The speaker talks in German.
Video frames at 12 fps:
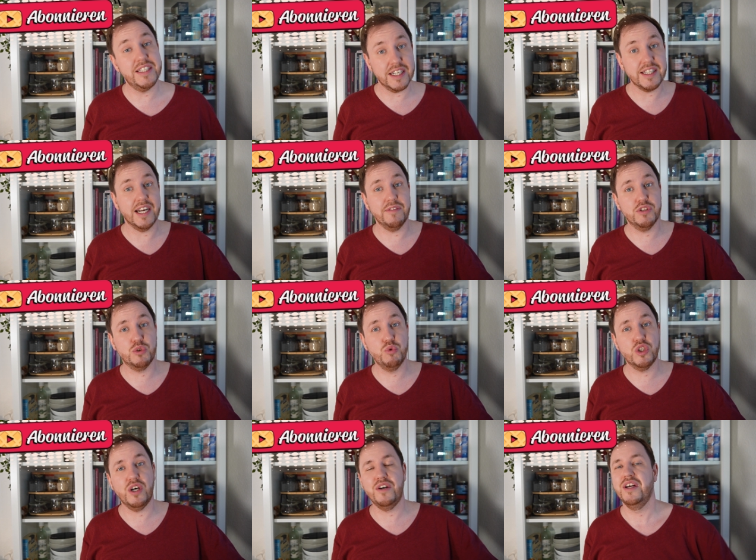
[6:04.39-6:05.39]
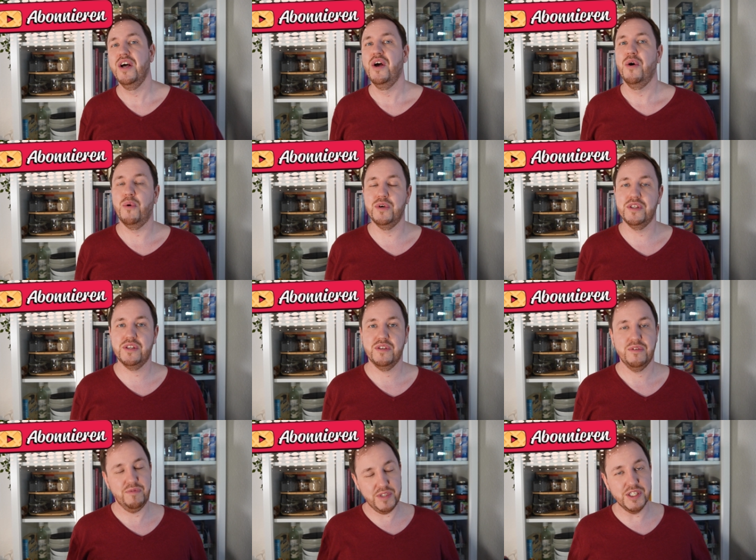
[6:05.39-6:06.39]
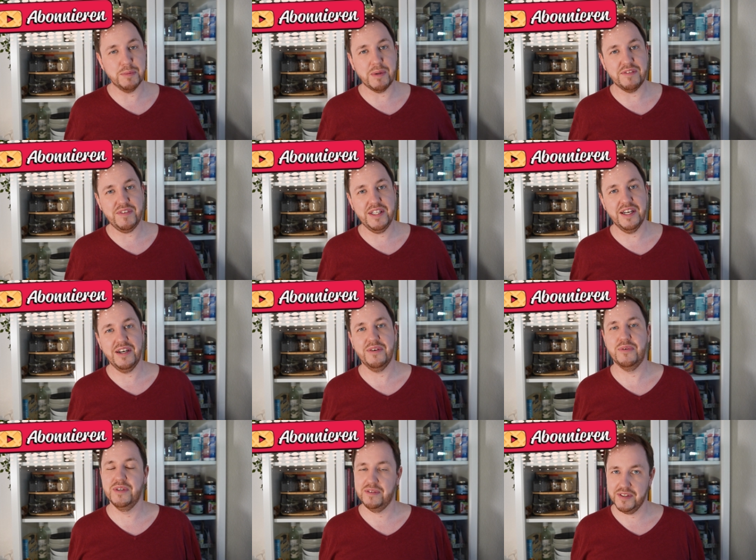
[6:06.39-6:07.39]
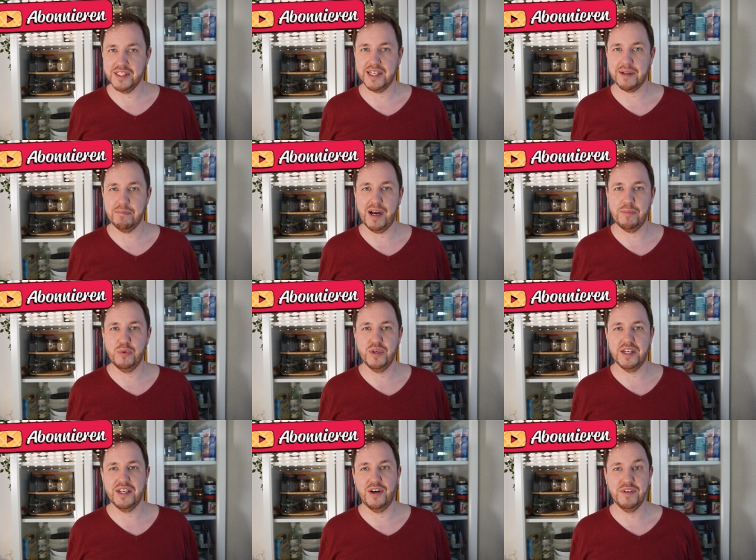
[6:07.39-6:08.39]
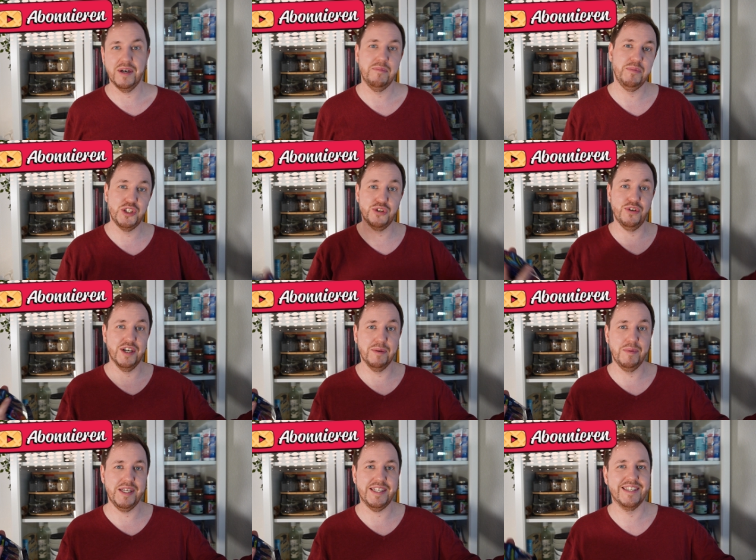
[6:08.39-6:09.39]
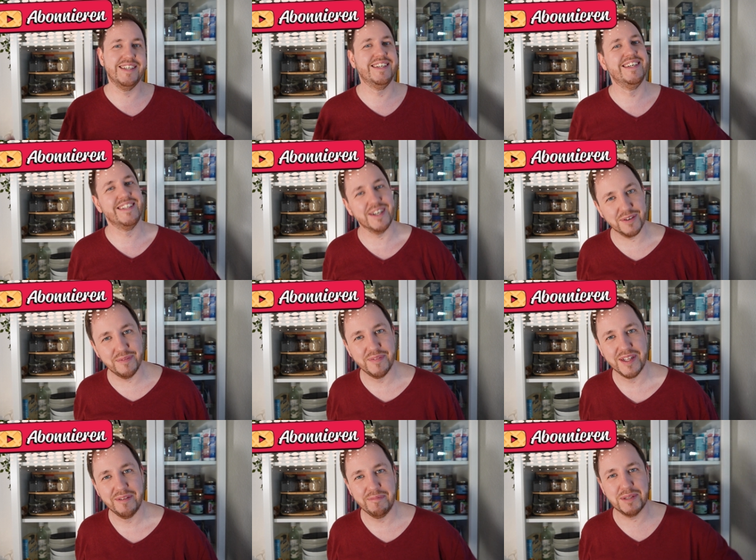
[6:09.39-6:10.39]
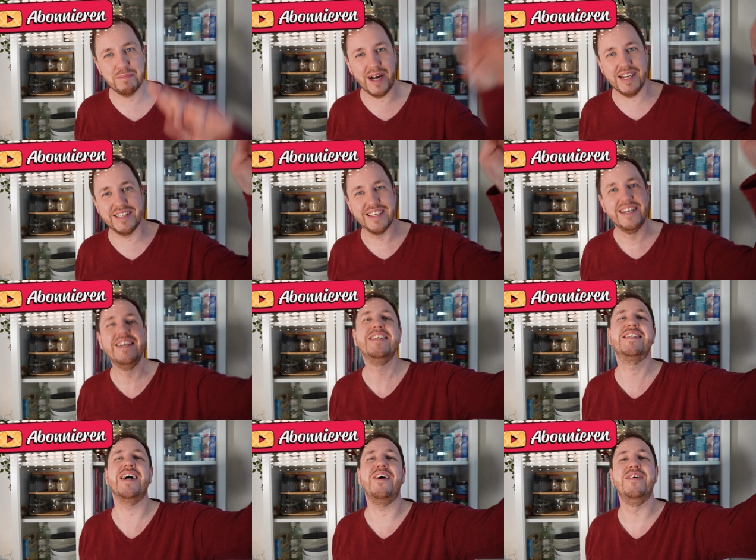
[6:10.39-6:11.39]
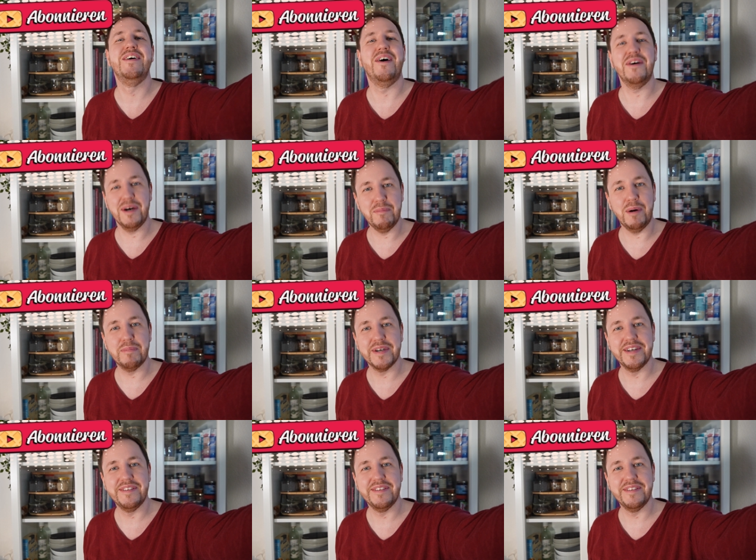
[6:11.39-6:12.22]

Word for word: Ich sage danke fürs Zuschauen und wir sehen uns bald wieder und wie gesagt in ein paar Monaten auch wieder mit schönerem Licht. Darum bis bald. Ciao, euer Bob.